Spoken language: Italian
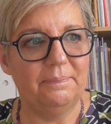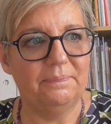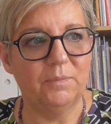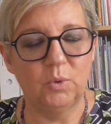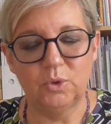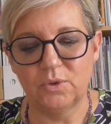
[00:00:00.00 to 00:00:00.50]

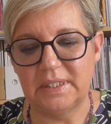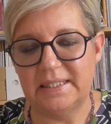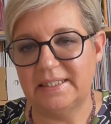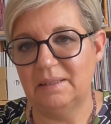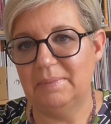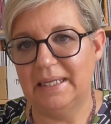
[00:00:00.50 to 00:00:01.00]
molto
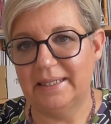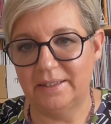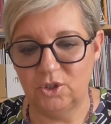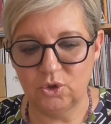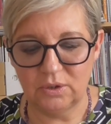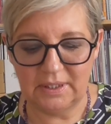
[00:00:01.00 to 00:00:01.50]
sensibile da
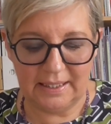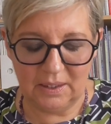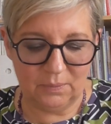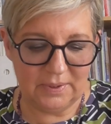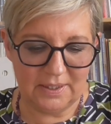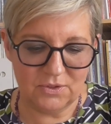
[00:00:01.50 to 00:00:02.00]

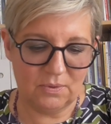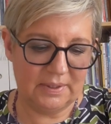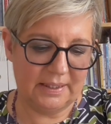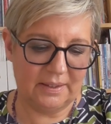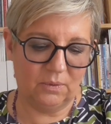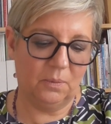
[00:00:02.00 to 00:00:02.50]
diciottenne, quindi sono
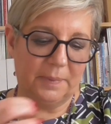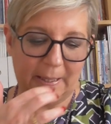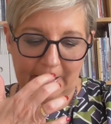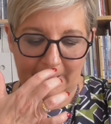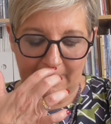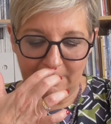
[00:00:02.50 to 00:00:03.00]
andata a
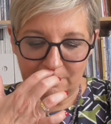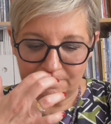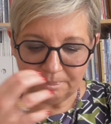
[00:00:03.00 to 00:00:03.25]
comprargli